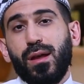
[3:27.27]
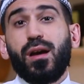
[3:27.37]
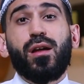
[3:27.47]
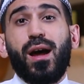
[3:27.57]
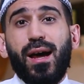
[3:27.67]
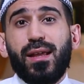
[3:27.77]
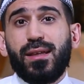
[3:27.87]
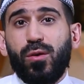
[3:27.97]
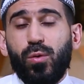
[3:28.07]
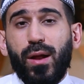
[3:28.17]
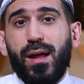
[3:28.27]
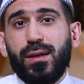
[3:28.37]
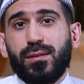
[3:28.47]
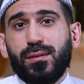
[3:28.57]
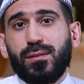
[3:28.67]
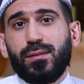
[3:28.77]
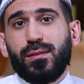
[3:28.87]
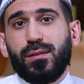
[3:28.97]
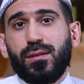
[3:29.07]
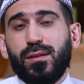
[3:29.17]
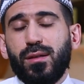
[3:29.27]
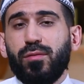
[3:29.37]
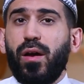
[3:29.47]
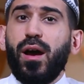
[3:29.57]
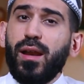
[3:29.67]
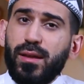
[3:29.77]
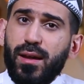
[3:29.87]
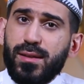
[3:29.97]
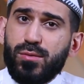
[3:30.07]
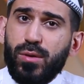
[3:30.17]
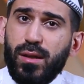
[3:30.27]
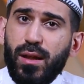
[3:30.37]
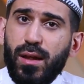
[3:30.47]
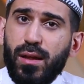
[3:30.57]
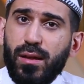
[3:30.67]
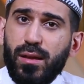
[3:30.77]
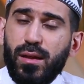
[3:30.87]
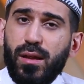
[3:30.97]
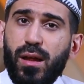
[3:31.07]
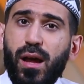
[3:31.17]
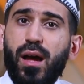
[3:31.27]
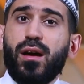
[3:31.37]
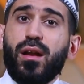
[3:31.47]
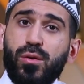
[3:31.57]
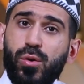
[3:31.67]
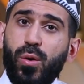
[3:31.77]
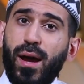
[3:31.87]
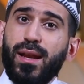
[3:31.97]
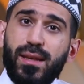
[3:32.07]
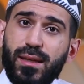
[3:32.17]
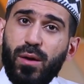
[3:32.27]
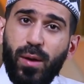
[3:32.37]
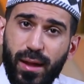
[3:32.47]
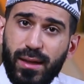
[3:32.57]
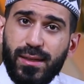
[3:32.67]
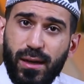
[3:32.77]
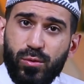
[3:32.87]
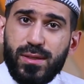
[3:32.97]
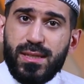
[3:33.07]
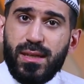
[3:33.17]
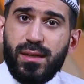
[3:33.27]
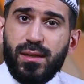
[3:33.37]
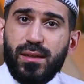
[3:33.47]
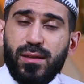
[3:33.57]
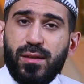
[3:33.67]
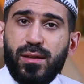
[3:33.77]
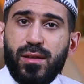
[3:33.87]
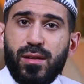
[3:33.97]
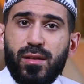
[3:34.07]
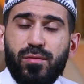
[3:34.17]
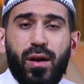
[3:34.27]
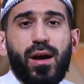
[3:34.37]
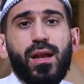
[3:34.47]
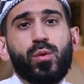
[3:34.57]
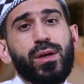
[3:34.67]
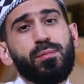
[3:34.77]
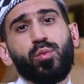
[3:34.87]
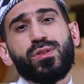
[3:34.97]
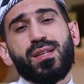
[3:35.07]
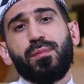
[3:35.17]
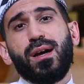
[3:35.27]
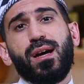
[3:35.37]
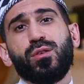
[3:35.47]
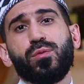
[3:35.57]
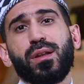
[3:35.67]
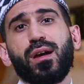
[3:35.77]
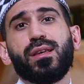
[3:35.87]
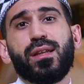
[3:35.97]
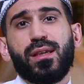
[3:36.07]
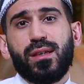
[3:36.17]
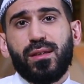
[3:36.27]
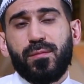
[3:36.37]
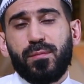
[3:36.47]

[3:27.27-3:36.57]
اقرا علي القران فقال يا رسول الله اقراه عليك وعليك انزل فقال احب سماعه من غيري